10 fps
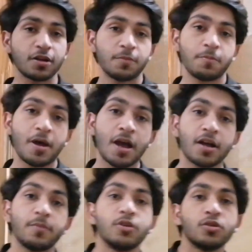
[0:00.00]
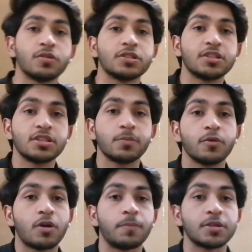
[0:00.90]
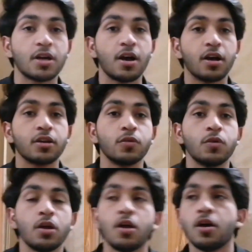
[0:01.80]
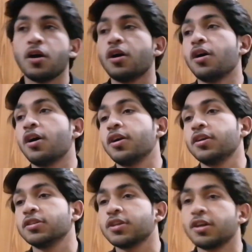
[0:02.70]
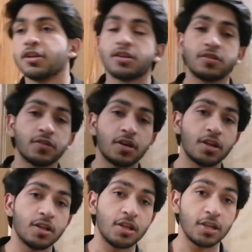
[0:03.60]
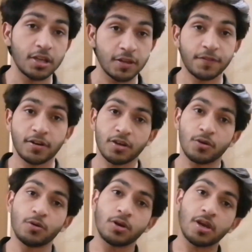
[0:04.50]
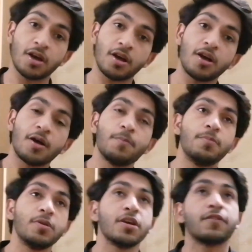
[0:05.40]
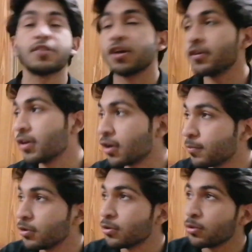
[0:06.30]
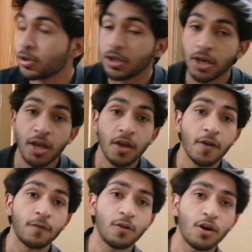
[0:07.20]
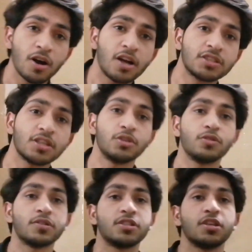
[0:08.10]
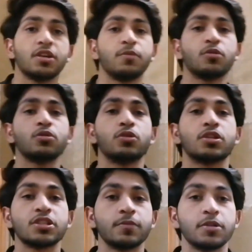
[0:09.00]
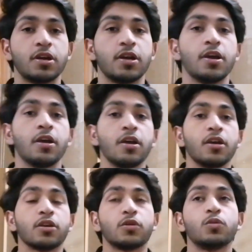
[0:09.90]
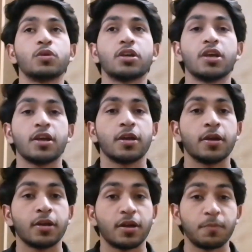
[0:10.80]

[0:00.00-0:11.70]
वेलकम बैक अभी यूनिवर्सिटी से मैं वापस आ गया हूँ और सारी क्लासेस वगैरह ले ली फ्री हो गया अब भी अफ्तारी वगैरह भी हो गई है लॉ आज का यूनिवर्सिटी का बिल्कुल छोटा सा बनाया क्योंकि